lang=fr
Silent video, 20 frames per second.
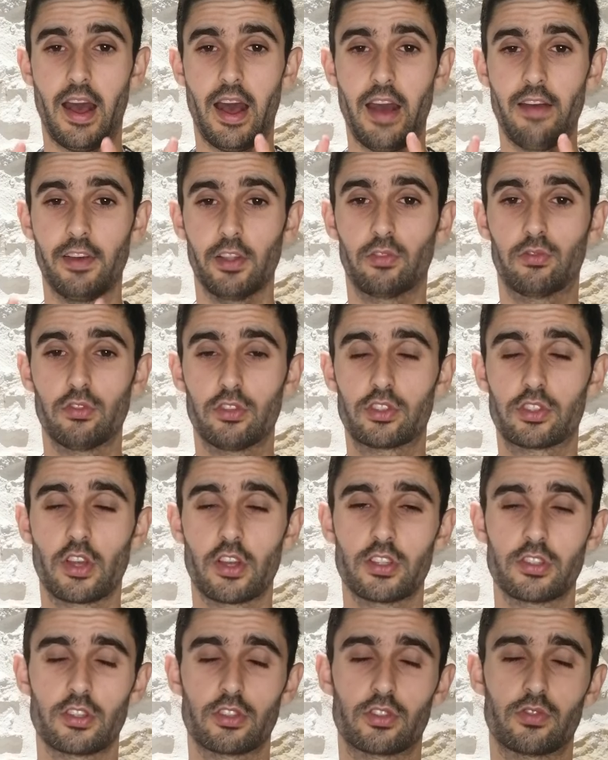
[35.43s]
Avant toute
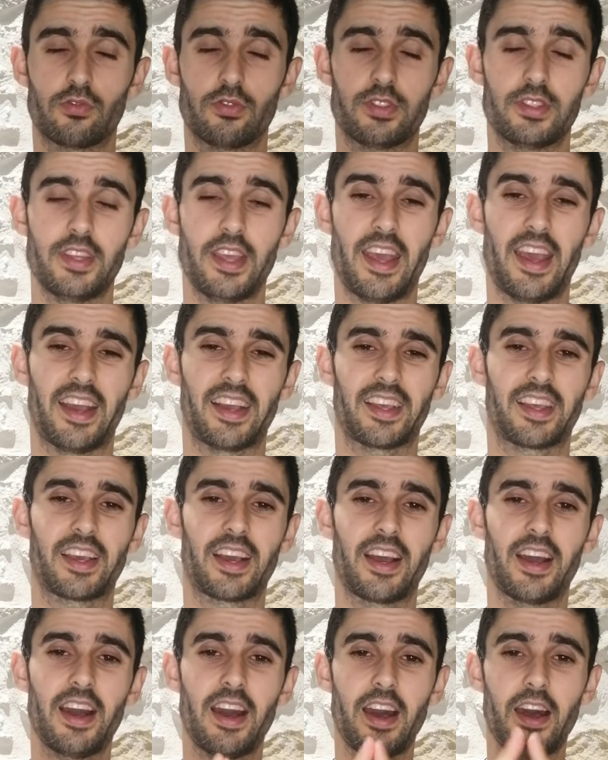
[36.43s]
chose, je vous dis un
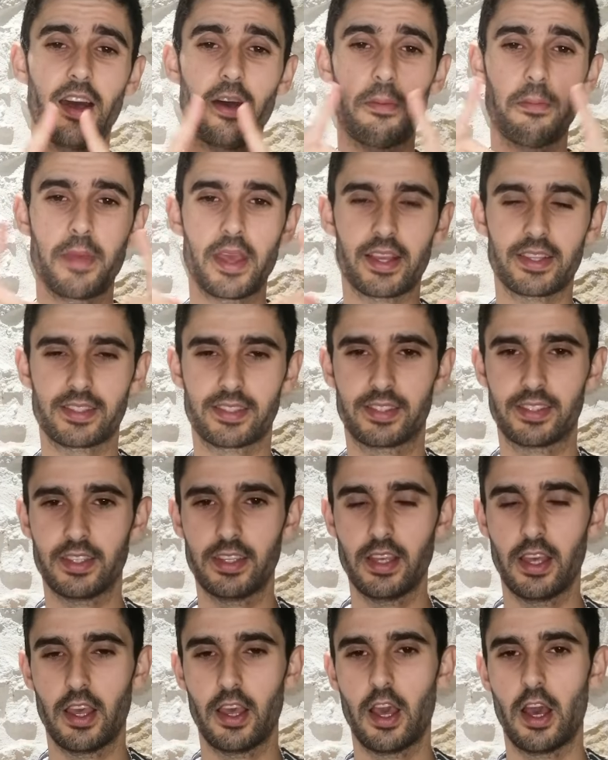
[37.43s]
grand
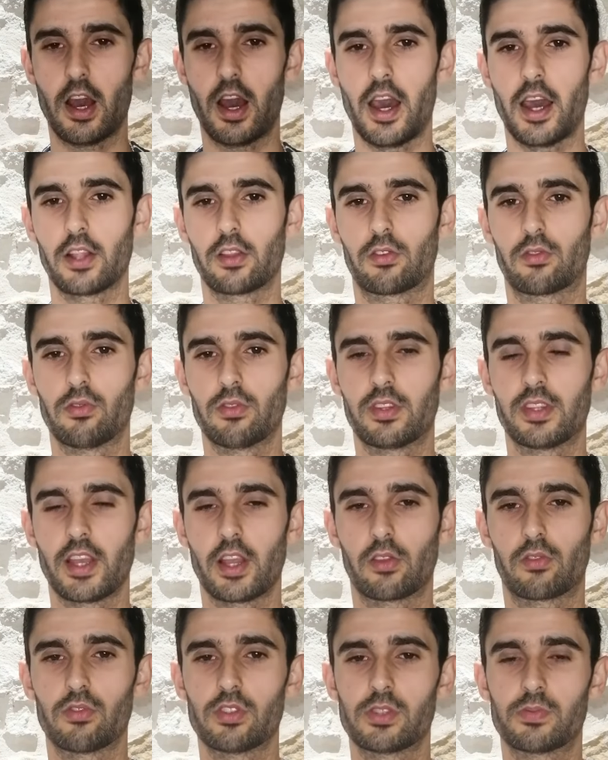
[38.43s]
merci à toutes et
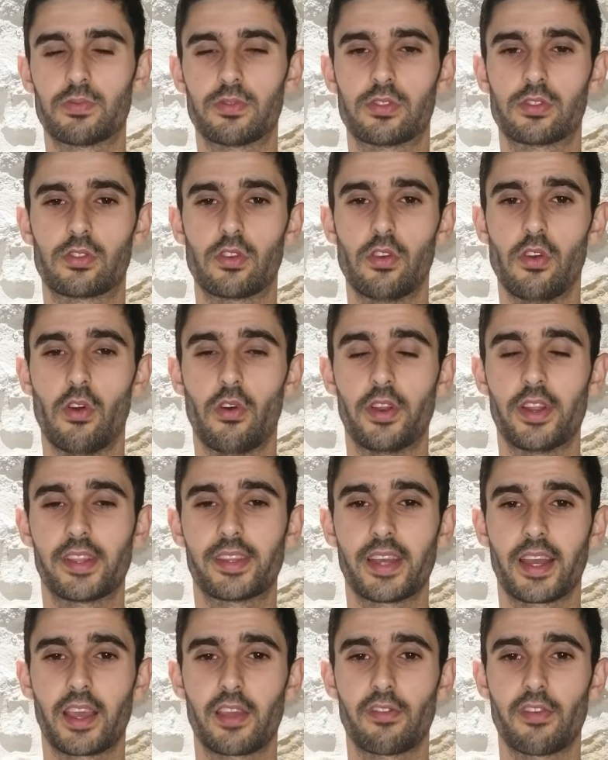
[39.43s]
à tous puisque on
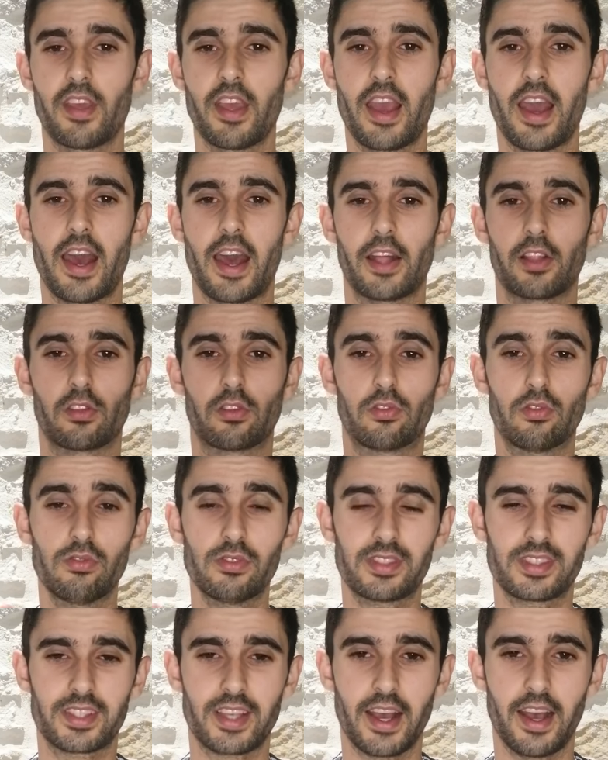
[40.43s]
est arrivé à
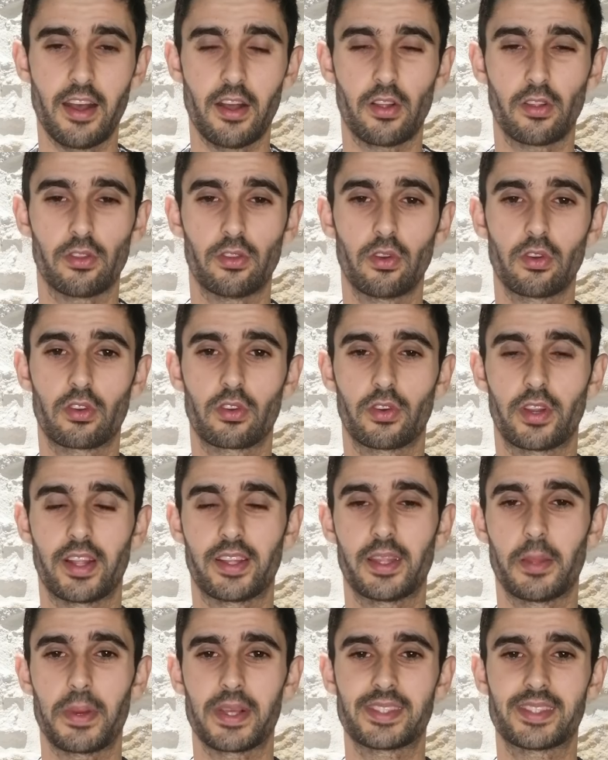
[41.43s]
12K. Donc, on
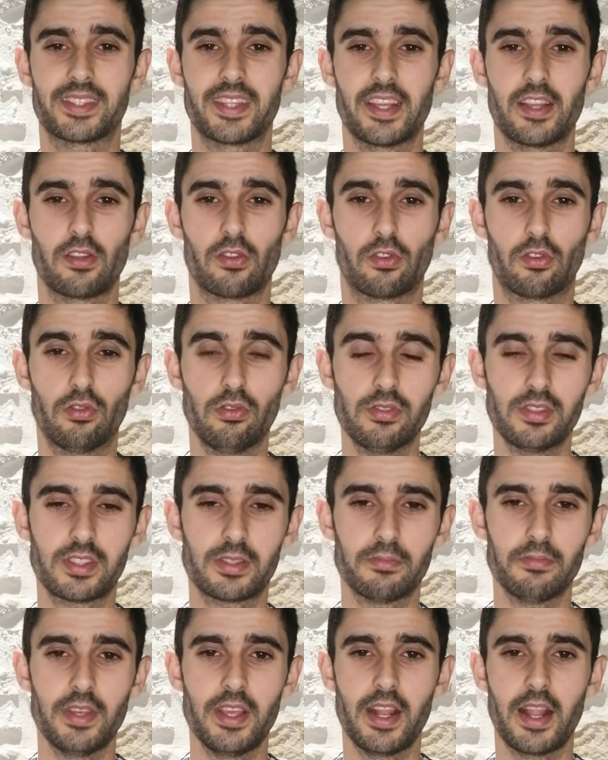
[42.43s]
a dépassé 12
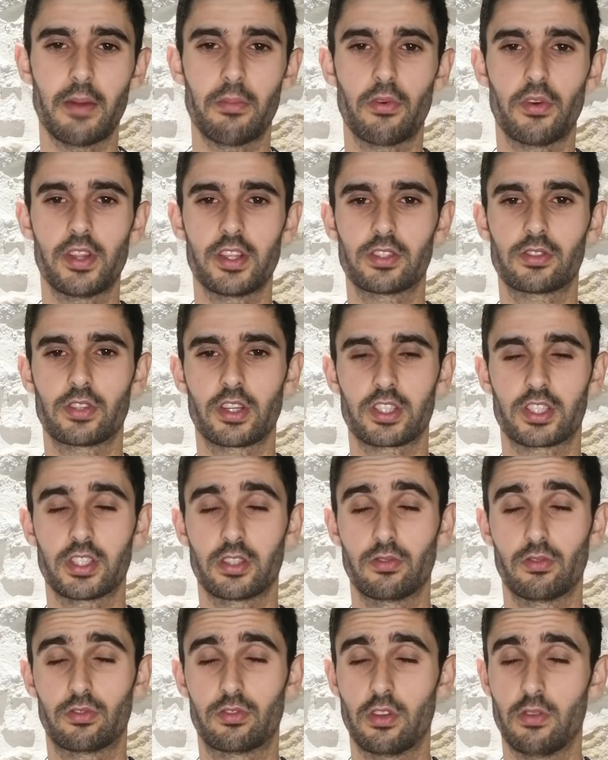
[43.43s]
000 abonnés sur la
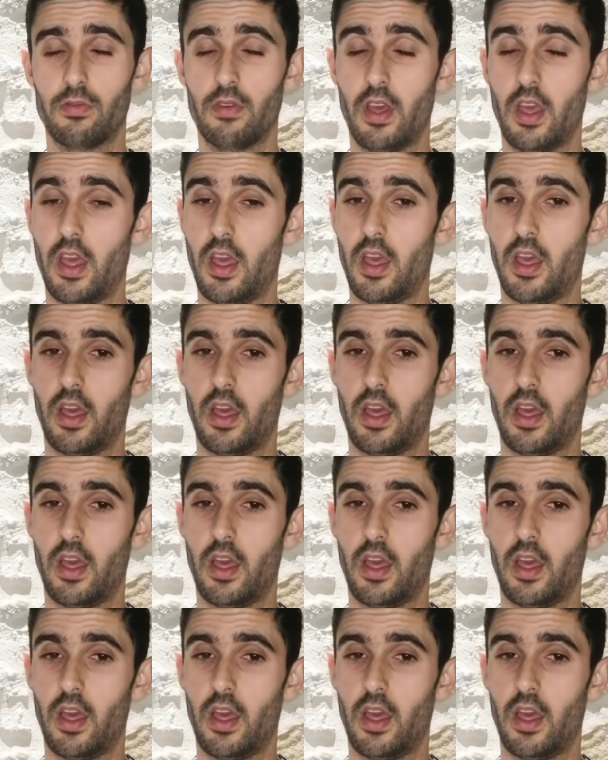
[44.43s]
chaîne YouTube.